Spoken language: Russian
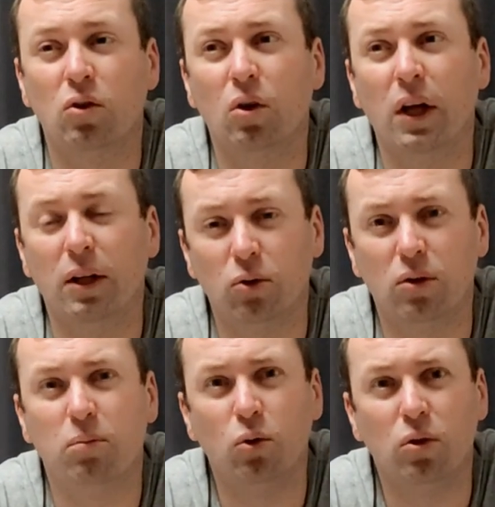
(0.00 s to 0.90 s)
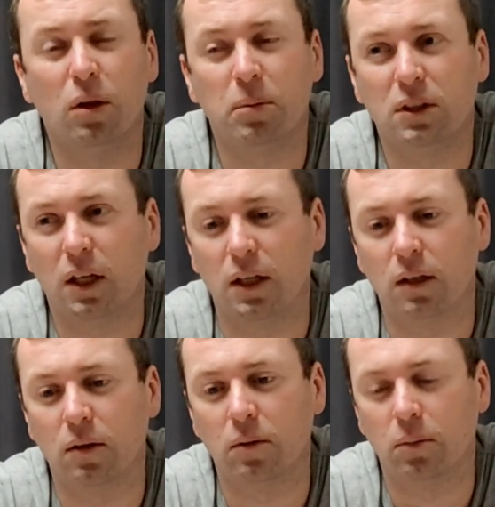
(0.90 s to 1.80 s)
ну тут будет
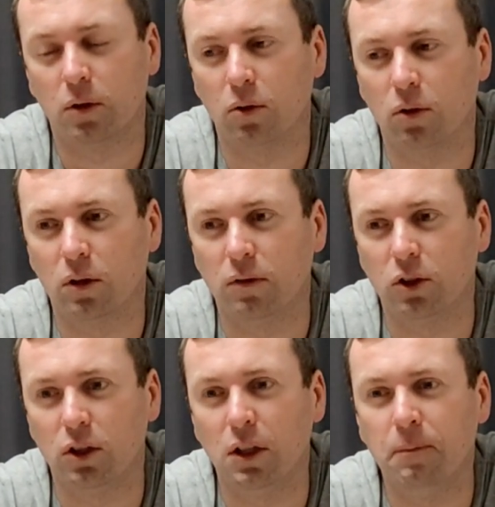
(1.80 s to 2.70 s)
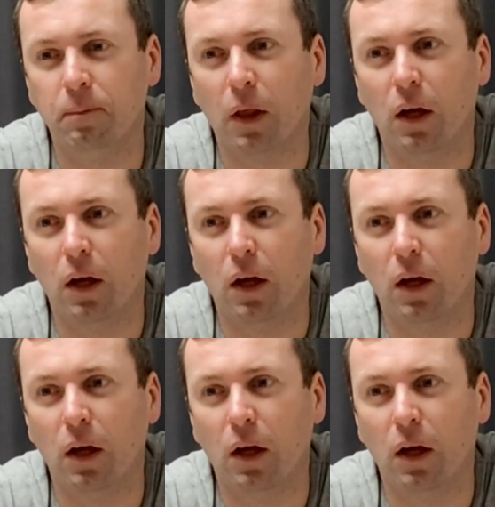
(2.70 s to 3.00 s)
описание определенных вещей,